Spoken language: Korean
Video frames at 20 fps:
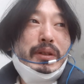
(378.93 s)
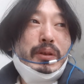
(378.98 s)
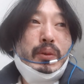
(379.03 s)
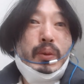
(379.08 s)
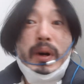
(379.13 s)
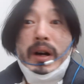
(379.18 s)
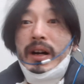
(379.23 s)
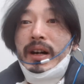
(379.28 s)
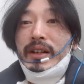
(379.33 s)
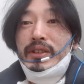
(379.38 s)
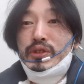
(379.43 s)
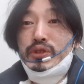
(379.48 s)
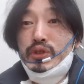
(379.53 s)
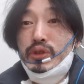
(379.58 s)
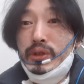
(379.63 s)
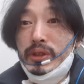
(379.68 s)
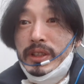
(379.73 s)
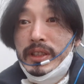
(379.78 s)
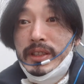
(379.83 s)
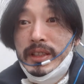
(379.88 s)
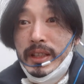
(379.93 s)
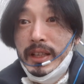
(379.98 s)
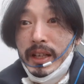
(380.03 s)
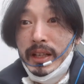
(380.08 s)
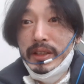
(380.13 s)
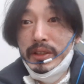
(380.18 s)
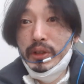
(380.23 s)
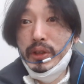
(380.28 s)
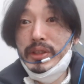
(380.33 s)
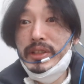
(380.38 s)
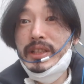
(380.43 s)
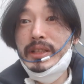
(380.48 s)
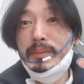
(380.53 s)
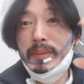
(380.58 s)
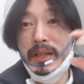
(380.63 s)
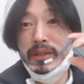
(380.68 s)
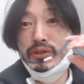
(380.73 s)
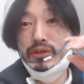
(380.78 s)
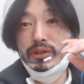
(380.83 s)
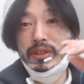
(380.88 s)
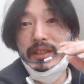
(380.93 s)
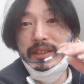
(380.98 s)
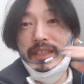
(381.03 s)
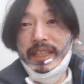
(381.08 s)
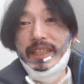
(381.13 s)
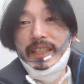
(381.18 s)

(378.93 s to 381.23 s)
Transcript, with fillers: 와 출리가 현실판 출리